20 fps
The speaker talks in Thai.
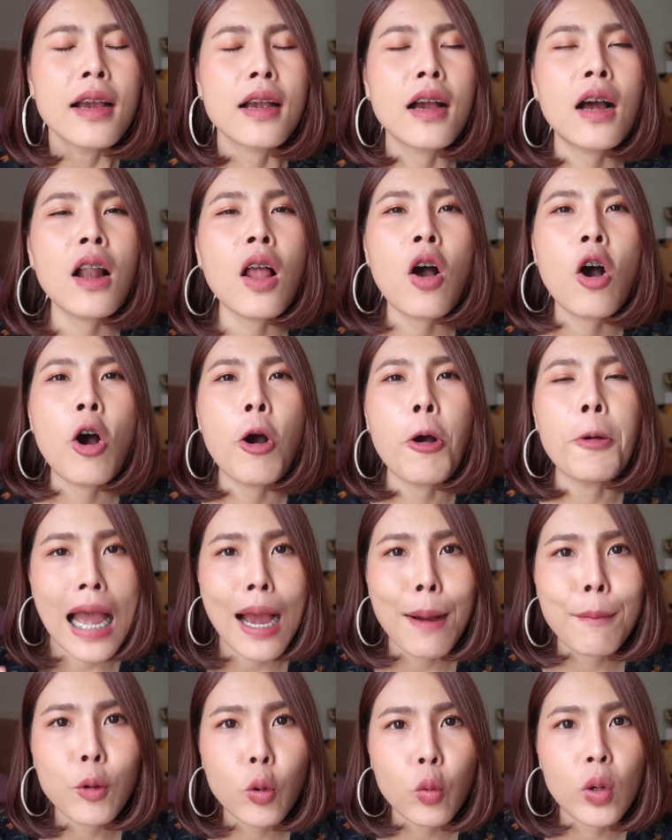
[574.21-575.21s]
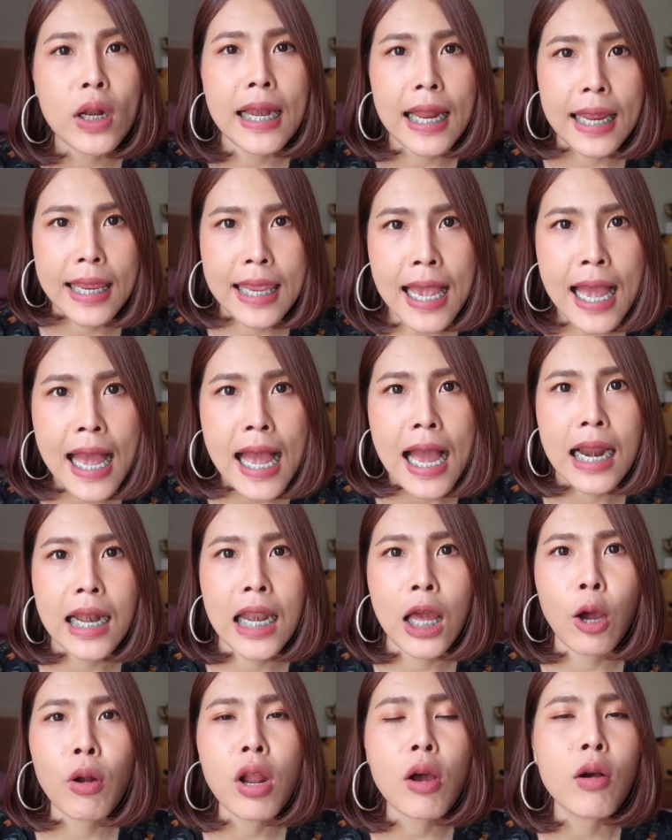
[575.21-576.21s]
ก็ลองทำดูหลายๆอย่าง
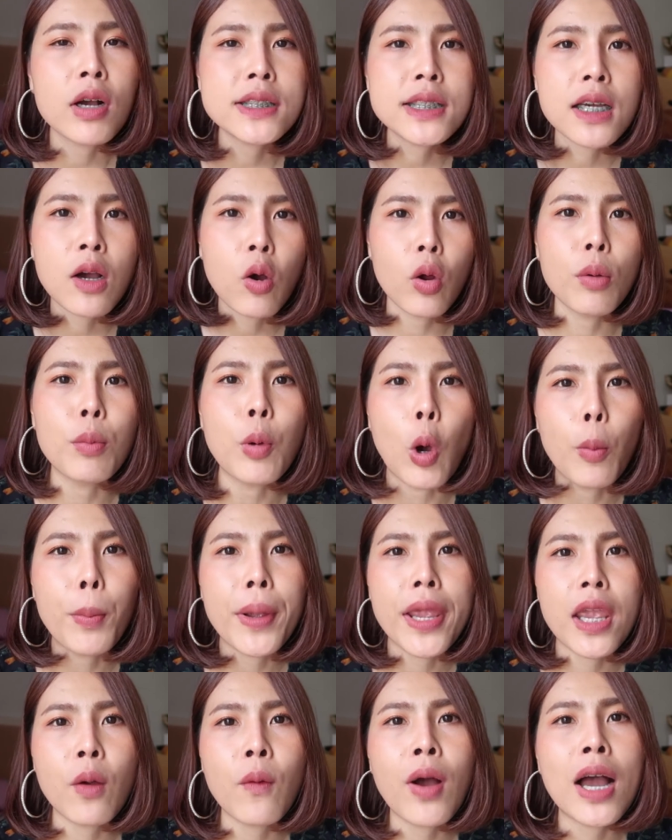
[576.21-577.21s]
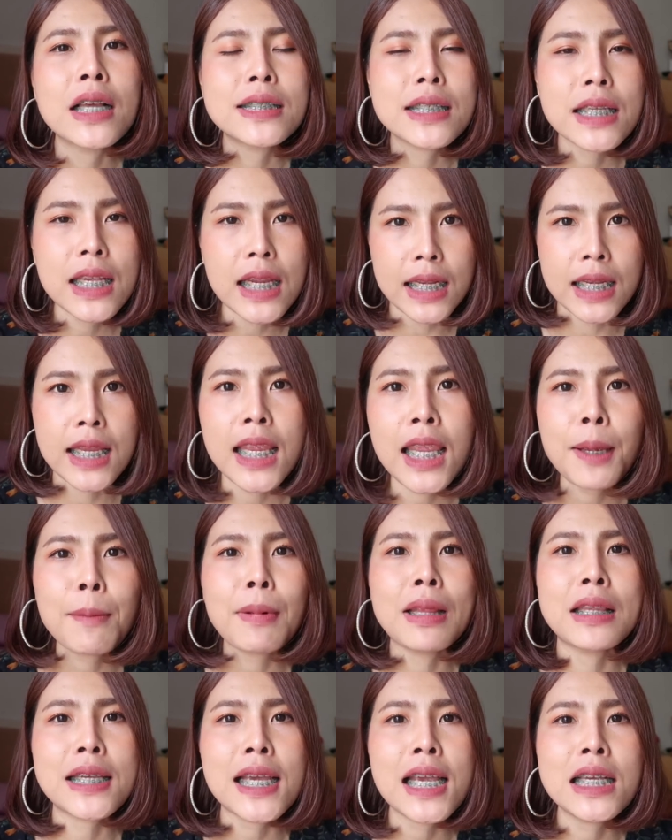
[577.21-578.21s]
แล้วเราก็จะค้นพบเองว่าสิ่งที่
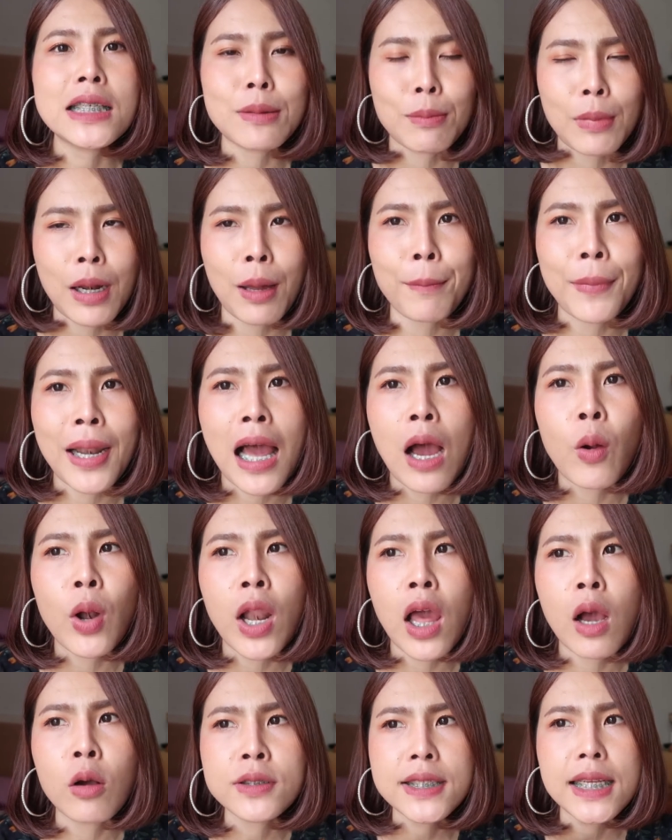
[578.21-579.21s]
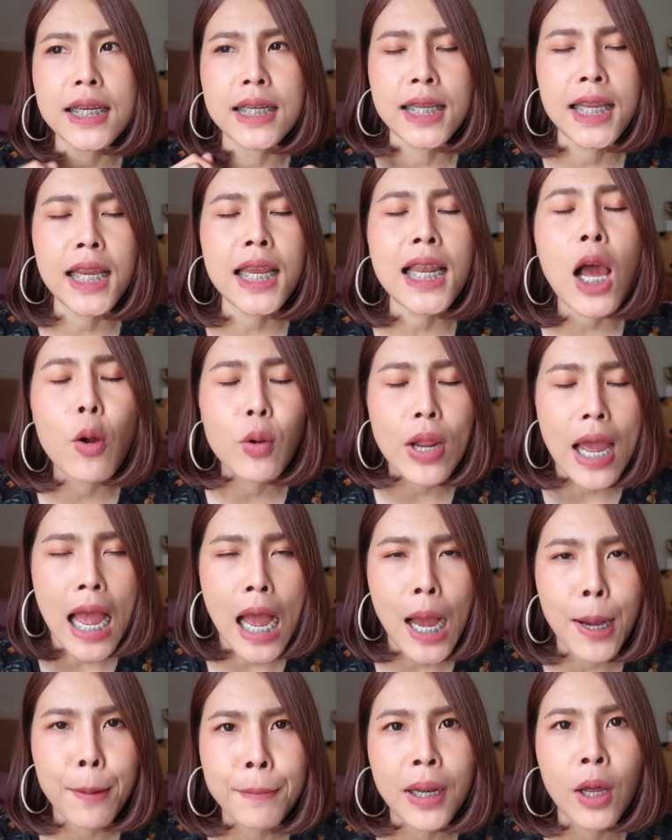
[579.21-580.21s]
มันใช่สำหรับเราแล้วสิ่งที่เรา
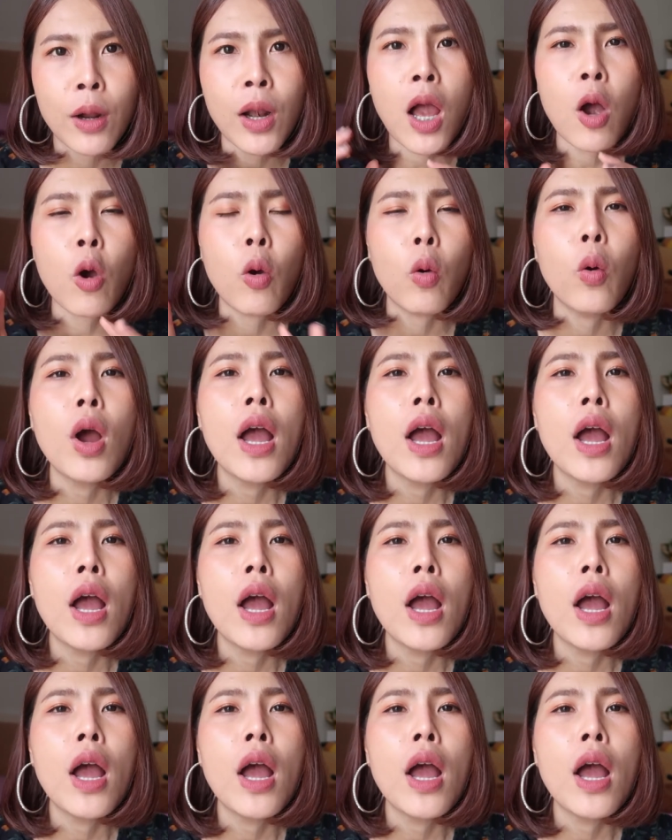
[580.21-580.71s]
ทำแล้วเรา